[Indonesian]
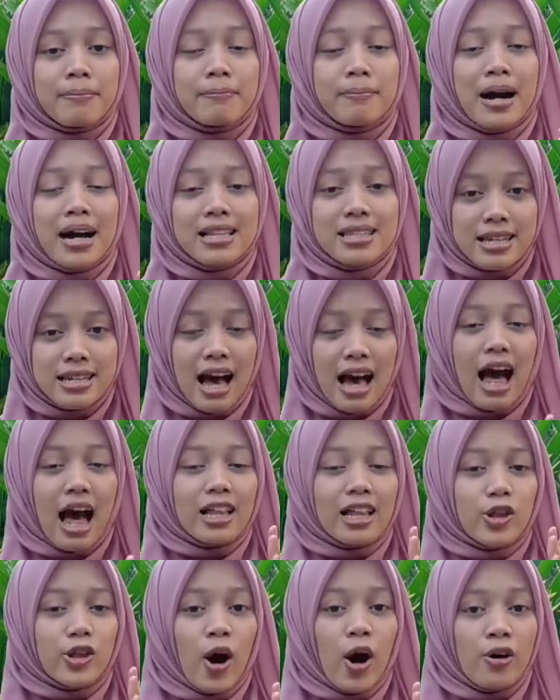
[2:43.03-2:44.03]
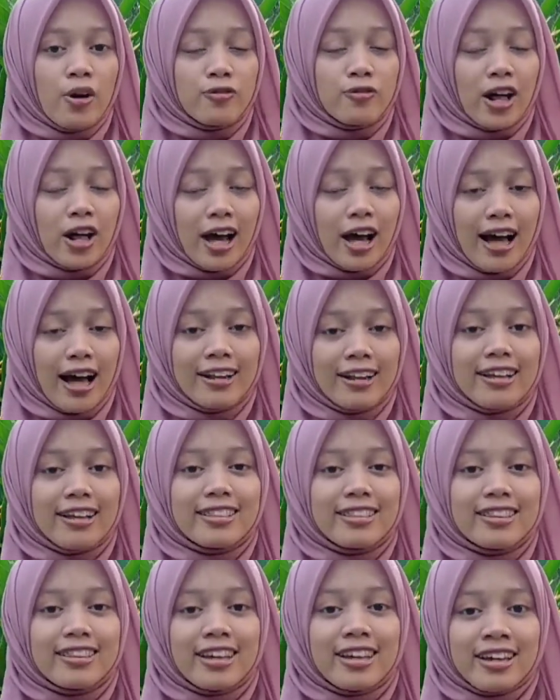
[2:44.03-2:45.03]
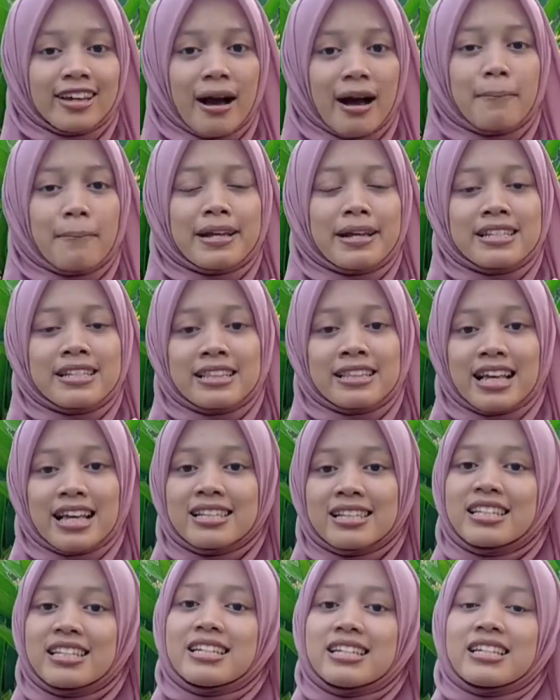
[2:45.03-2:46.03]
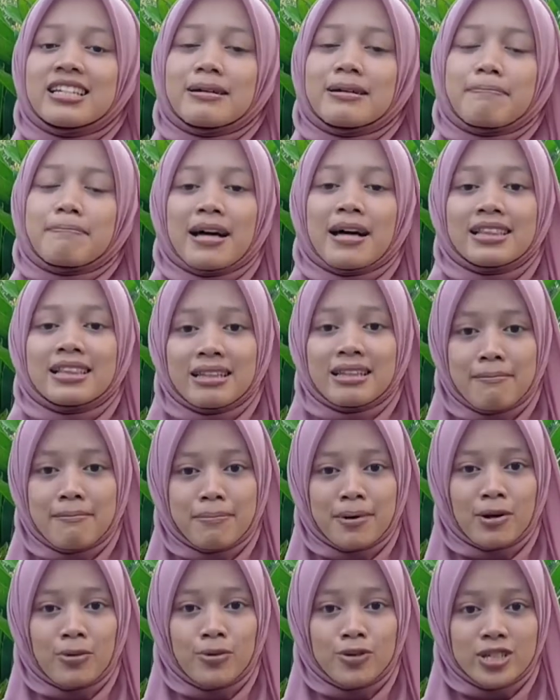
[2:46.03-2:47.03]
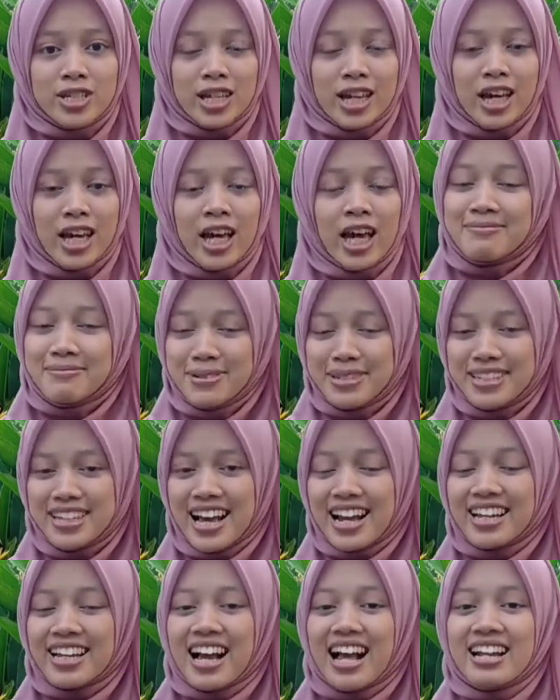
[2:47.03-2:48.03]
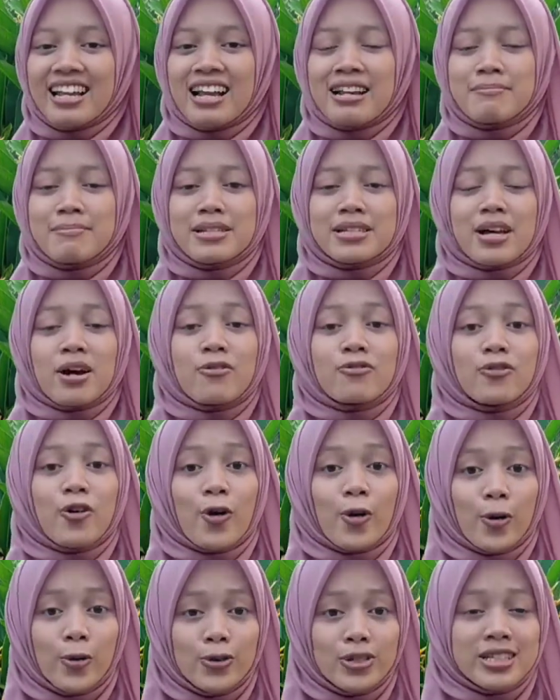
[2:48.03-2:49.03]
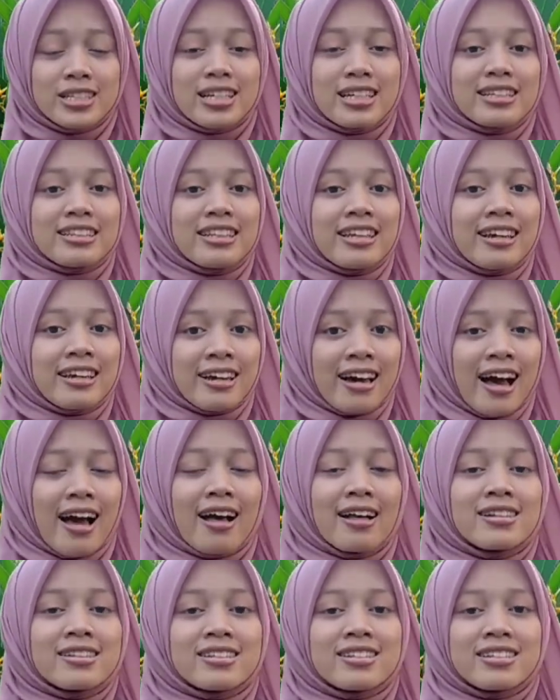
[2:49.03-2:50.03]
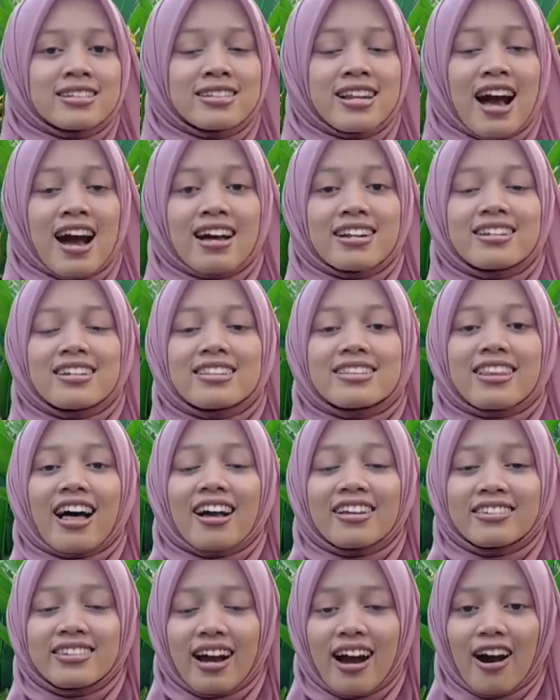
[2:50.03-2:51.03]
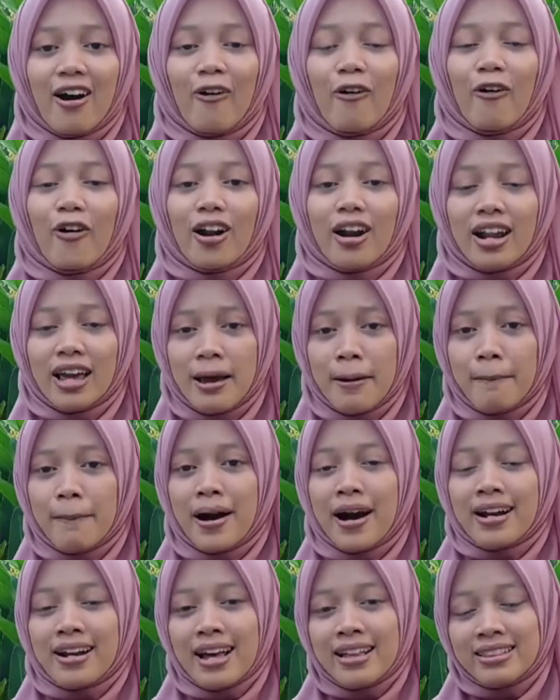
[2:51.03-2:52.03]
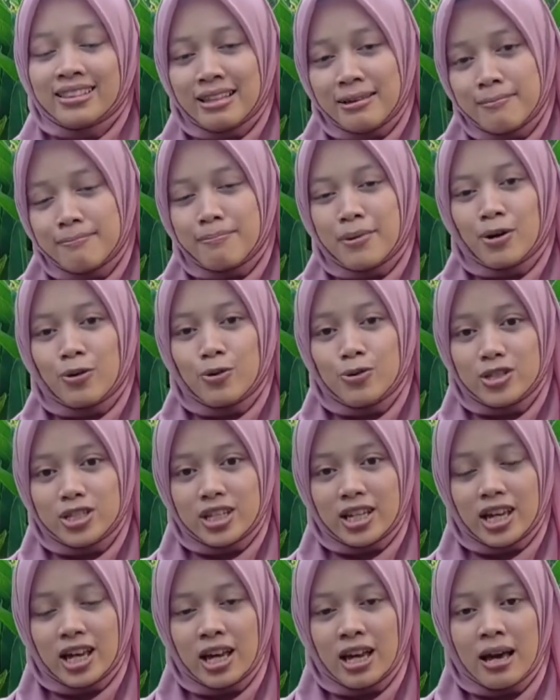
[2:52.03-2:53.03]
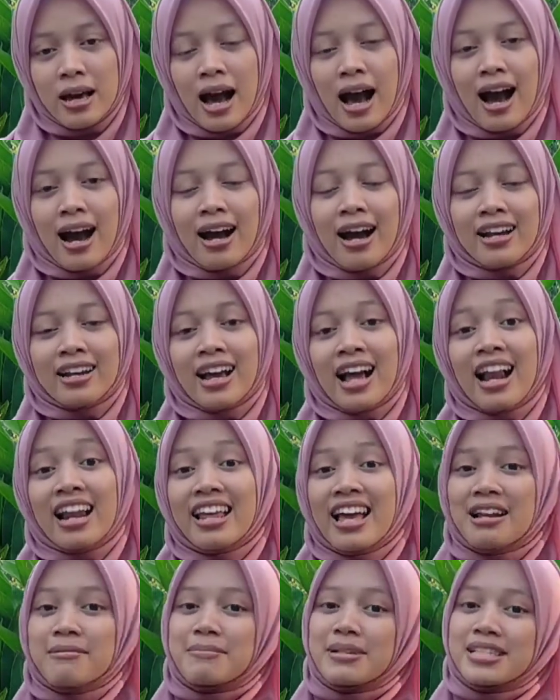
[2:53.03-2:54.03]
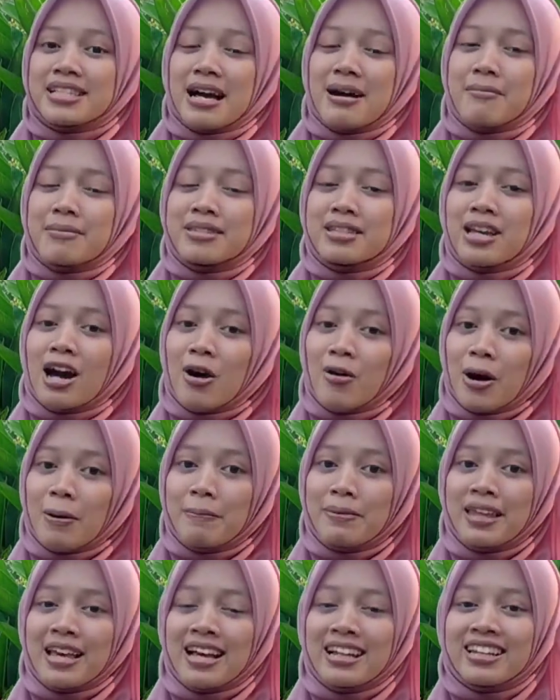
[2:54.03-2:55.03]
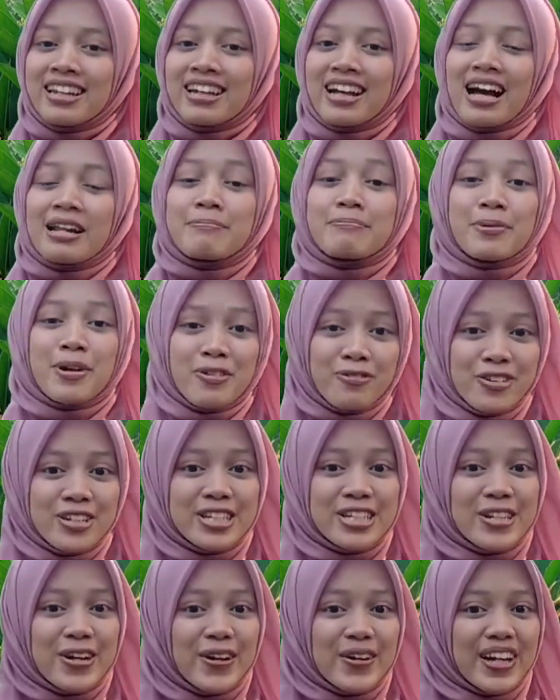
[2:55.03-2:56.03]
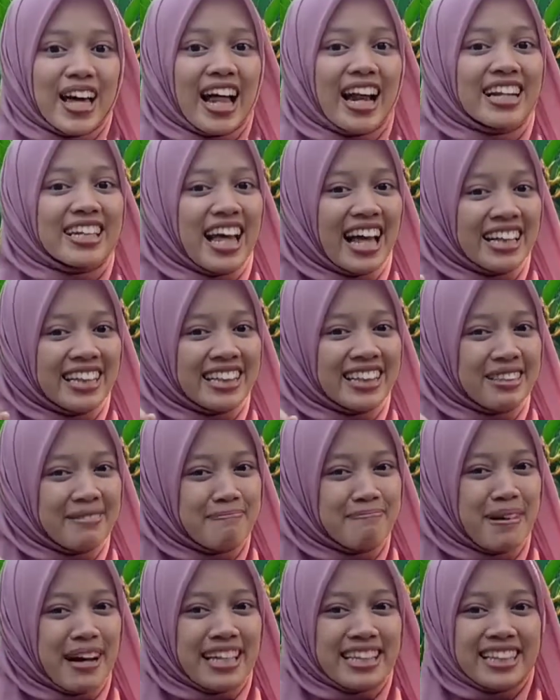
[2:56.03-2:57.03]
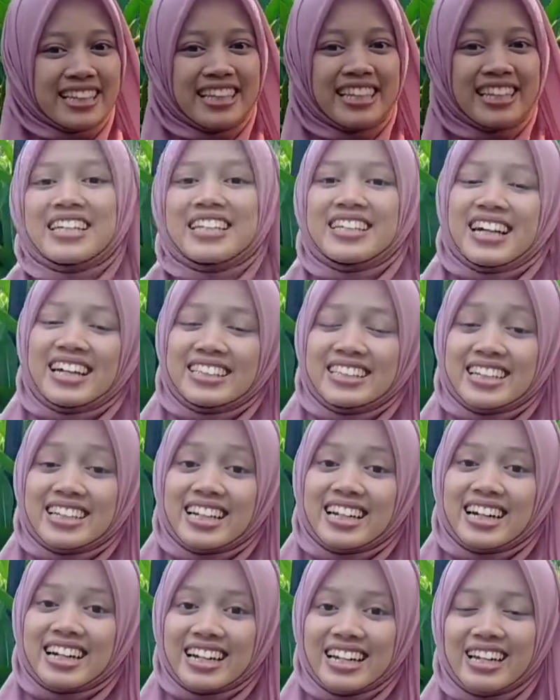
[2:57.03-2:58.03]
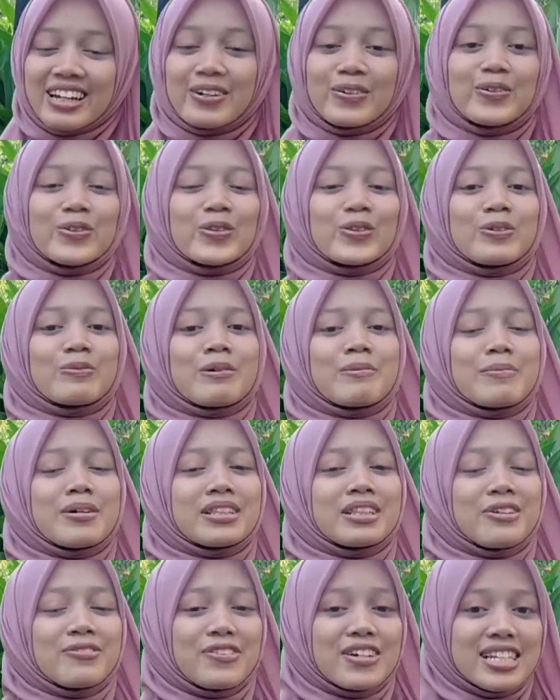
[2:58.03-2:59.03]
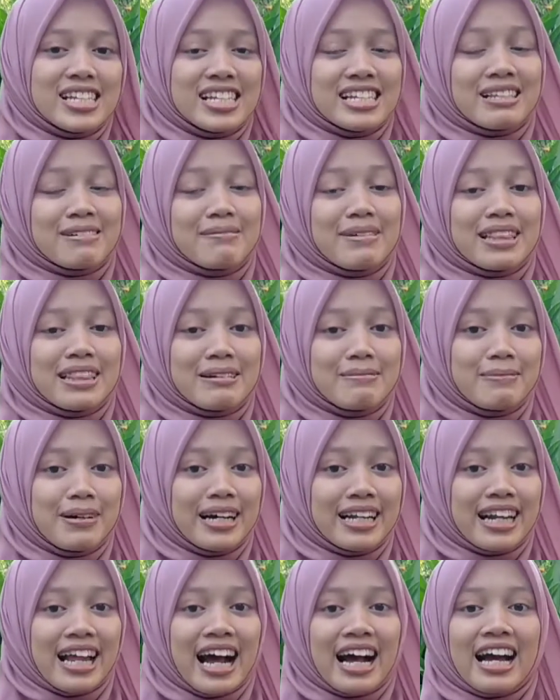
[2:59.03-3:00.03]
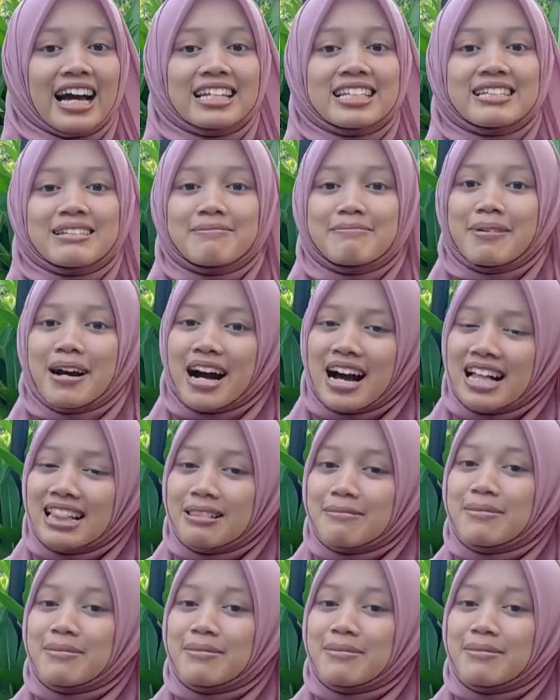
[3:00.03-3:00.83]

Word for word: Baca atau hafalkan ketika presentasi di depan tim penguji. Kemudian kalian bisa fokus ketika sedang ditanya oleh para tim penguji agar kalian bisa menjawabnya dengan profesional dan tepat. Yang terakhir, untuk memotivasi teman-teman agar semangat